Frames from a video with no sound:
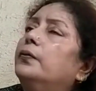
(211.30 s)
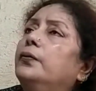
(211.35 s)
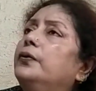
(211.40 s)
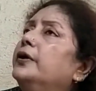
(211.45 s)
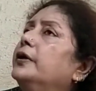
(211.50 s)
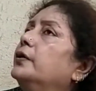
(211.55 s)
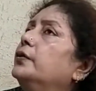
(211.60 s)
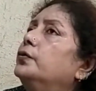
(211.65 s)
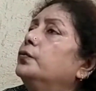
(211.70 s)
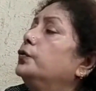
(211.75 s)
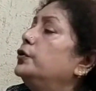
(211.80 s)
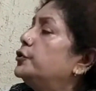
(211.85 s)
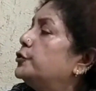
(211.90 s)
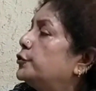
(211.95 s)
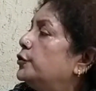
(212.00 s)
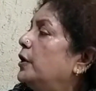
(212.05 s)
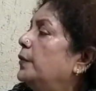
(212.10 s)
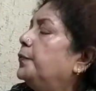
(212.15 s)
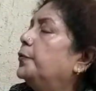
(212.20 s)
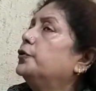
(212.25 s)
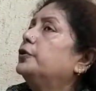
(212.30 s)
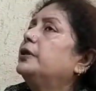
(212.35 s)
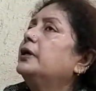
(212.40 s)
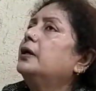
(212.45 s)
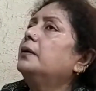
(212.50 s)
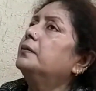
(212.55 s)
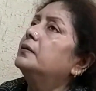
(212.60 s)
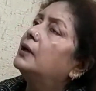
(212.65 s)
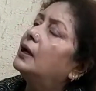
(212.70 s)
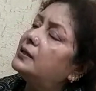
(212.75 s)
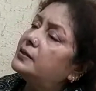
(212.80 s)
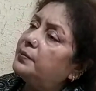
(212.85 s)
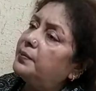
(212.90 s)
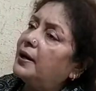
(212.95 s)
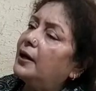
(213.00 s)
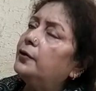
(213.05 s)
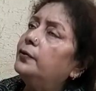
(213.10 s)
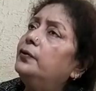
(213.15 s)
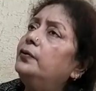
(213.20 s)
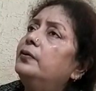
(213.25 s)
উনি কিন্তু উনি শুয়ে পড়তেন আচ্ছা
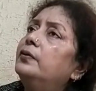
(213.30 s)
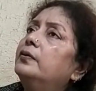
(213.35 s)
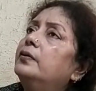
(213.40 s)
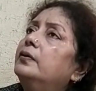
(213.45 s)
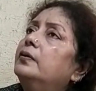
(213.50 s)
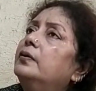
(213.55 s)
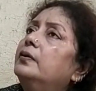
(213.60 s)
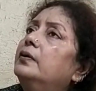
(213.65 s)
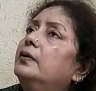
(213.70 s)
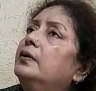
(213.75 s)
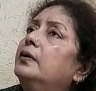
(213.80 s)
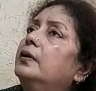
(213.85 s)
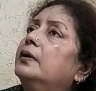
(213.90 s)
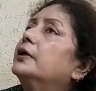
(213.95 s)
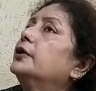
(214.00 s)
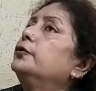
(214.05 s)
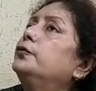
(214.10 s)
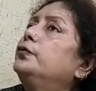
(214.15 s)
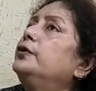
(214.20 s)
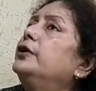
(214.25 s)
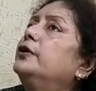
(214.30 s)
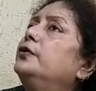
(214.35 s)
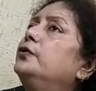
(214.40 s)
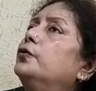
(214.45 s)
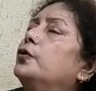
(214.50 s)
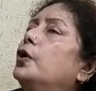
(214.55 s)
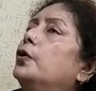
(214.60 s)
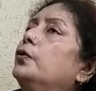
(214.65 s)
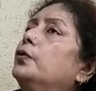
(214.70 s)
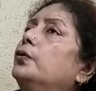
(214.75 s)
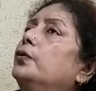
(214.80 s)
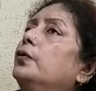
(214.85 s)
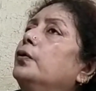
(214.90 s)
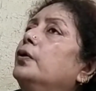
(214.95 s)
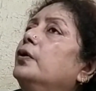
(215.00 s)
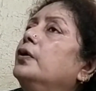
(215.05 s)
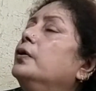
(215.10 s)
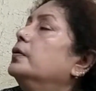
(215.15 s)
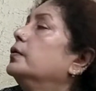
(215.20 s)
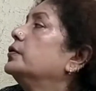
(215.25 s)
মারও কিন্তু উনি কিন্তু কখনো
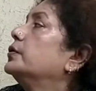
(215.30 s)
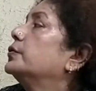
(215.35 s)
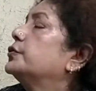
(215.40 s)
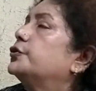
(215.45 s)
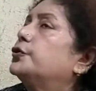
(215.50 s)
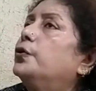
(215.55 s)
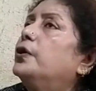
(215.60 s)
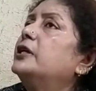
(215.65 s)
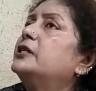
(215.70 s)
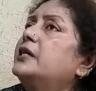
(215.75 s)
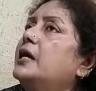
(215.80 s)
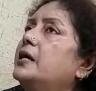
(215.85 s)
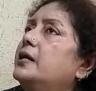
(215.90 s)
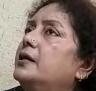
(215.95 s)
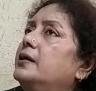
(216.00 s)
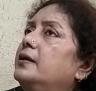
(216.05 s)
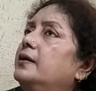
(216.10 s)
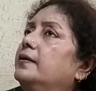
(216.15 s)
সরে যায়